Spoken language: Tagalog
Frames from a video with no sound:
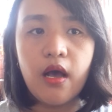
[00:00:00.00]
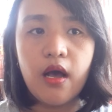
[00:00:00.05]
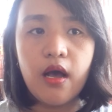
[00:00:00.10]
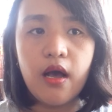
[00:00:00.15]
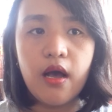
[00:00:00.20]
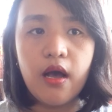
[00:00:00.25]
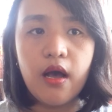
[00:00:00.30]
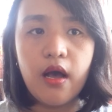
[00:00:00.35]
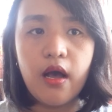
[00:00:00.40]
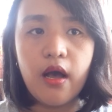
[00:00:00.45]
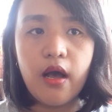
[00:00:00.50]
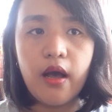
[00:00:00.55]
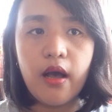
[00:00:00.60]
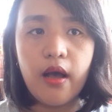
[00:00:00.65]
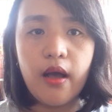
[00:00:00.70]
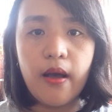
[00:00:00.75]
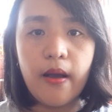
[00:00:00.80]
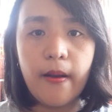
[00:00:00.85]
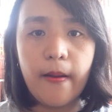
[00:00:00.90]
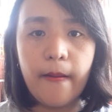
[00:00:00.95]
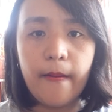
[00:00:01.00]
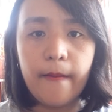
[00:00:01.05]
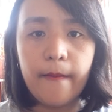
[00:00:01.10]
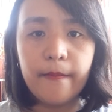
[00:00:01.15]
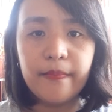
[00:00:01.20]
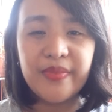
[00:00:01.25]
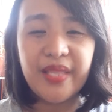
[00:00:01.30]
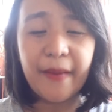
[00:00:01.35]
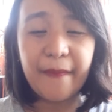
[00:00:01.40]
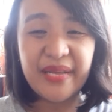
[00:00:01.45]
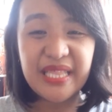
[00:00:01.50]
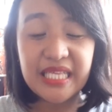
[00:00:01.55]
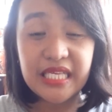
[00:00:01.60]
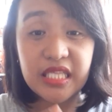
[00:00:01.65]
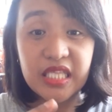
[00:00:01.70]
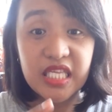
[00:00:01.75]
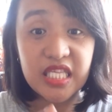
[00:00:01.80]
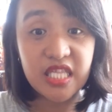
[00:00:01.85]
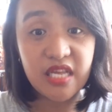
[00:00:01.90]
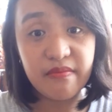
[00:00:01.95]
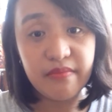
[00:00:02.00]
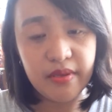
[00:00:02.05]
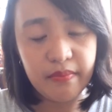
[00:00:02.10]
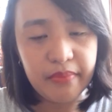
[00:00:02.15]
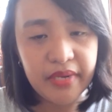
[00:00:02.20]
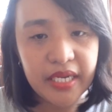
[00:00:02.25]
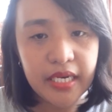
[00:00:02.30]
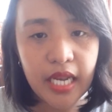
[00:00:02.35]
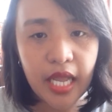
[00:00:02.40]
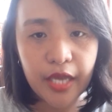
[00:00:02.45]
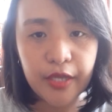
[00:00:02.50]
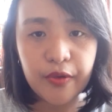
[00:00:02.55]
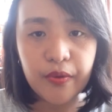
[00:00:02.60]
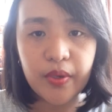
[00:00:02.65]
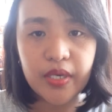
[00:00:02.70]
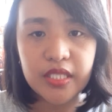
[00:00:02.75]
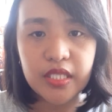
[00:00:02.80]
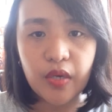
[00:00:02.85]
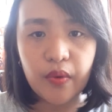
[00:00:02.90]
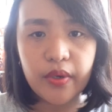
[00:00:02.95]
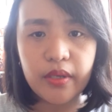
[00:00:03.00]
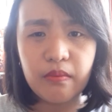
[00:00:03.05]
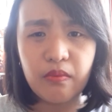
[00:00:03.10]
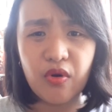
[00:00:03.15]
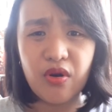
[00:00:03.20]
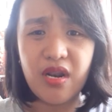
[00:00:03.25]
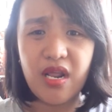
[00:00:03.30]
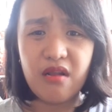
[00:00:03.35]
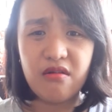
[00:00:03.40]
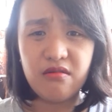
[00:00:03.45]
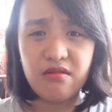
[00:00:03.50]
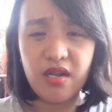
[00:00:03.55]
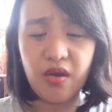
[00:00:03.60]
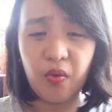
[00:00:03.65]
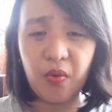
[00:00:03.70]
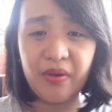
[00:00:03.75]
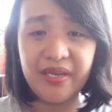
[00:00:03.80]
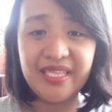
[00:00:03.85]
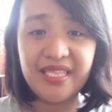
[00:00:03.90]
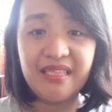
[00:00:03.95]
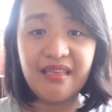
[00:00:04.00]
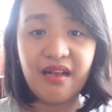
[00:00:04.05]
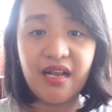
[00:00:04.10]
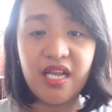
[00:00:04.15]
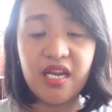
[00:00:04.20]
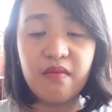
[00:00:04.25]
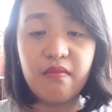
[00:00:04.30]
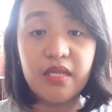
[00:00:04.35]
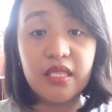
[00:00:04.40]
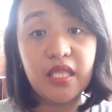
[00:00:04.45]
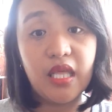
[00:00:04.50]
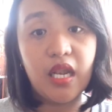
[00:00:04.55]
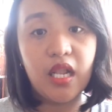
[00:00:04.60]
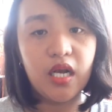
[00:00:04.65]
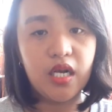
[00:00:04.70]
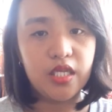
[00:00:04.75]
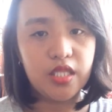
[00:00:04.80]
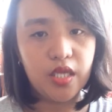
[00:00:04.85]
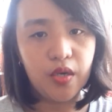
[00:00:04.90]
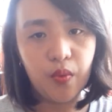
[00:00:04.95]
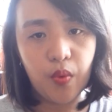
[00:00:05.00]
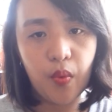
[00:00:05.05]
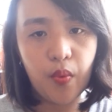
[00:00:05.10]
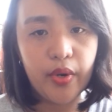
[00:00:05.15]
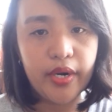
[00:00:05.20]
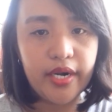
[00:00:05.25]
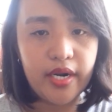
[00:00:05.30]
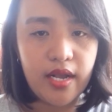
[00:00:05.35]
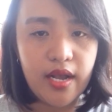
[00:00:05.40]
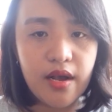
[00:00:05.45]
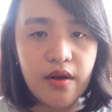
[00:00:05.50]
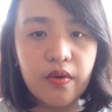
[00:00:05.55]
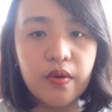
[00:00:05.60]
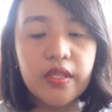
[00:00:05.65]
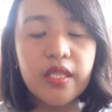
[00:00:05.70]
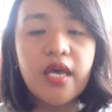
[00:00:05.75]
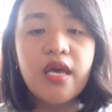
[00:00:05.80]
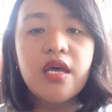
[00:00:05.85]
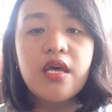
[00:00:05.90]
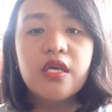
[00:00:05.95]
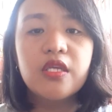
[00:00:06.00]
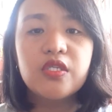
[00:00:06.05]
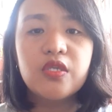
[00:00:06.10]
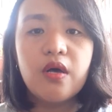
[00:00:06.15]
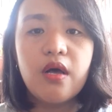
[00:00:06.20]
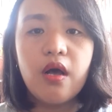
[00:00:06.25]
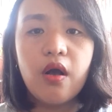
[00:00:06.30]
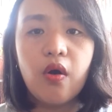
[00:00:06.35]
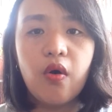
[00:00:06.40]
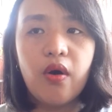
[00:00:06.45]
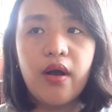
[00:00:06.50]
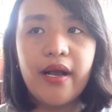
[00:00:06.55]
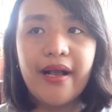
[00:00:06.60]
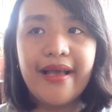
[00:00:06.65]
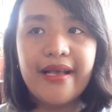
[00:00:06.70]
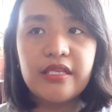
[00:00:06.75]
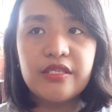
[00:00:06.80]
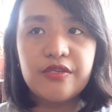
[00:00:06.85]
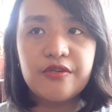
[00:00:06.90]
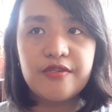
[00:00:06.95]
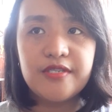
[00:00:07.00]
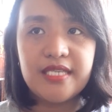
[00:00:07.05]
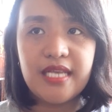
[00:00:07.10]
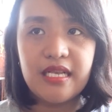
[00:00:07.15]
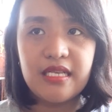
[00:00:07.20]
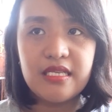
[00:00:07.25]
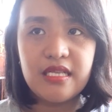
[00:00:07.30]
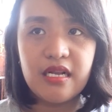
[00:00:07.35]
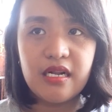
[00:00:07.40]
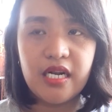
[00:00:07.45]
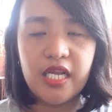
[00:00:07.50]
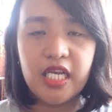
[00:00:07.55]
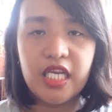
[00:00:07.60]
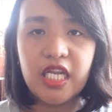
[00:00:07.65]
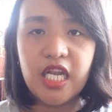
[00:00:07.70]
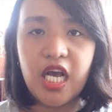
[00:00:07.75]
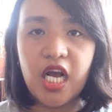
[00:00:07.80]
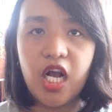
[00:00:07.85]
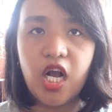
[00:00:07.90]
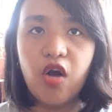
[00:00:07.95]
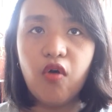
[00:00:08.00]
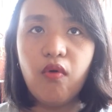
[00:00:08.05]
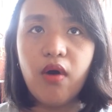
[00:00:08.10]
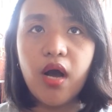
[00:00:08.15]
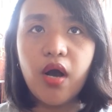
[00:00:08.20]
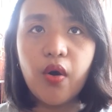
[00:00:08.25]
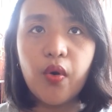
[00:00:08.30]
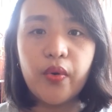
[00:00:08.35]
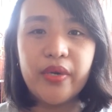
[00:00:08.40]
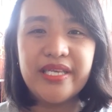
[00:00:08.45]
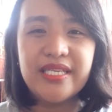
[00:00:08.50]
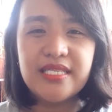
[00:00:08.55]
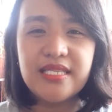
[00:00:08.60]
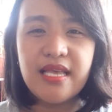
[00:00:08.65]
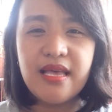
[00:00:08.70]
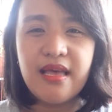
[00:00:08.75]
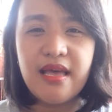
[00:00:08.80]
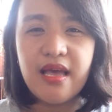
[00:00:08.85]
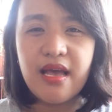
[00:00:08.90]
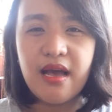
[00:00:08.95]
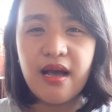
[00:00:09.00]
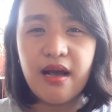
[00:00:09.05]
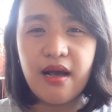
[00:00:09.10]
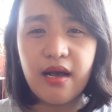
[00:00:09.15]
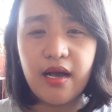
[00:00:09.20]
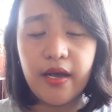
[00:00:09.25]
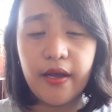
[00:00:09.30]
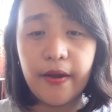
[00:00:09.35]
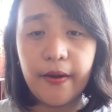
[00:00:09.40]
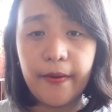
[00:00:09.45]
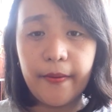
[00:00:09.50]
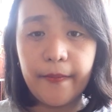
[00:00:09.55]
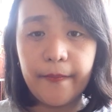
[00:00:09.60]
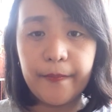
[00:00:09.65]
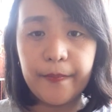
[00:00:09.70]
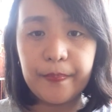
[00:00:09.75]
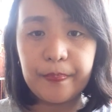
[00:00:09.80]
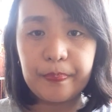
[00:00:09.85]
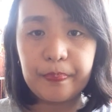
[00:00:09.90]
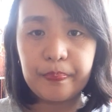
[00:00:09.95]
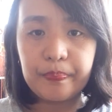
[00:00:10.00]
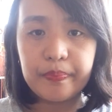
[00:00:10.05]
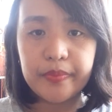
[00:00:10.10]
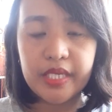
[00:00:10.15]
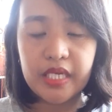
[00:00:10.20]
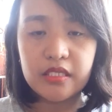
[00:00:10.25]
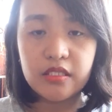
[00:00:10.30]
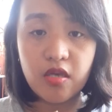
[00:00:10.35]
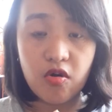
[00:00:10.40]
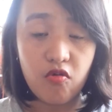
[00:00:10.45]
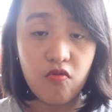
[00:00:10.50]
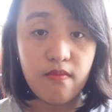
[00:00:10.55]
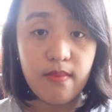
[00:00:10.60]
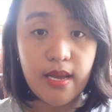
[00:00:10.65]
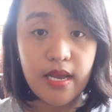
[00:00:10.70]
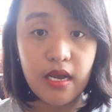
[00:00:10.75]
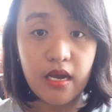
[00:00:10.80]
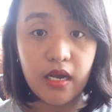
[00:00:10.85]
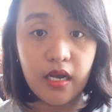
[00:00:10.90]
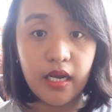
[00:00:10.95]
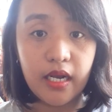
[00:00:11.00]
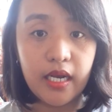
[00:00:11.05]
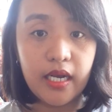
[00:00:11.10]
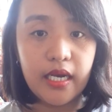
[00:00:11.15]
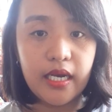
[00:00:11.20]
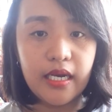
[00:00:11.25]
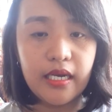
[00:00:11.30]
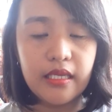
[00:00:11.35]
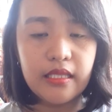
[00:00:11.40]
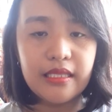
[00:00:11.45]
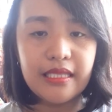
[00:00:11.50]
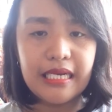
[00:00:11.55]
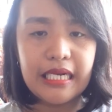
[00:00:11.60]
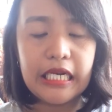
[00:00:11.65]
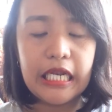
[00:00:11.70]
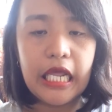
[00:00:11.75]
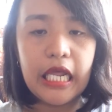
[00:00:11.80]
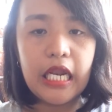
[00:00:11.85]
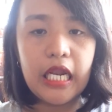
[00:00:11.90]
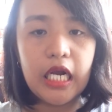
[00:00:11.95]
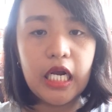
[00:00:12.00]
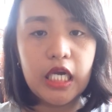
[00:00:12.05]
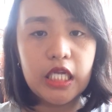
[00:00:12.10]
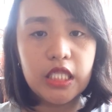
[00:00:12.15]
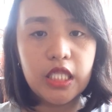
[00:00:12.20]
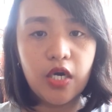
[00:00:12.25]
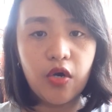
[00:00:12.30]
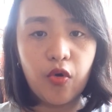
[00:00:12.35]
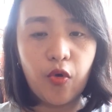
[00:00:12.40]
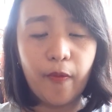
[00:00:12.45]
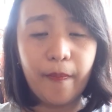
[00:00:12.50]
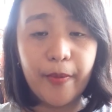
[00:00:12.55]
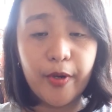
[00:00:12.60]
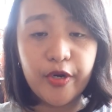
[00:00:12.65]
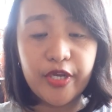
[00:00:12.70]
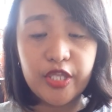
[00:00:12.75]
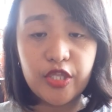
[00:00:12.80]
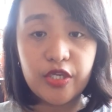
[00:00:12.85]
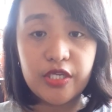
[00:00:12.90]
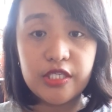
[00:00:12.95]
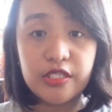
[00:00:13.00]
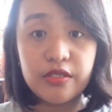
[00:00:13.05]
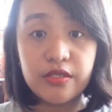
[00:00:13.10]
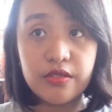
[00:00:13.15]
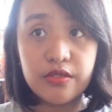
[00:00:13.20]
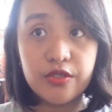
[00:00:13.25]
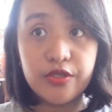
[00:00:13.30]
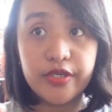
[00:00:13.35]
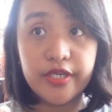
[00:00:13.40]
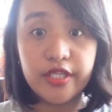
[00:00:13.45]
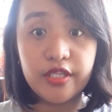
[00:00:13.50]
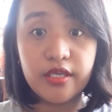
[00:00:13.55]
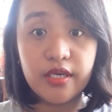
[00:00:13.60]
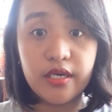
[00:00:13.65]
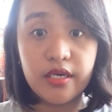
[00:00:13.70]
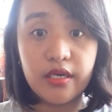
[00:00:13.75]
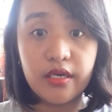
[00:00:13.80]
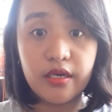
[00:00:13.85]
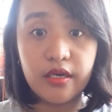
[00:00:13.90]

uh, dapat hindi nabibigla yung katawan mo, lalo na kung hindi ka naman talaga nag-workout. So, ako, ang exercise lang na ginagawa ko is um, sa umaga, naglalakad ako. Pero ito is during the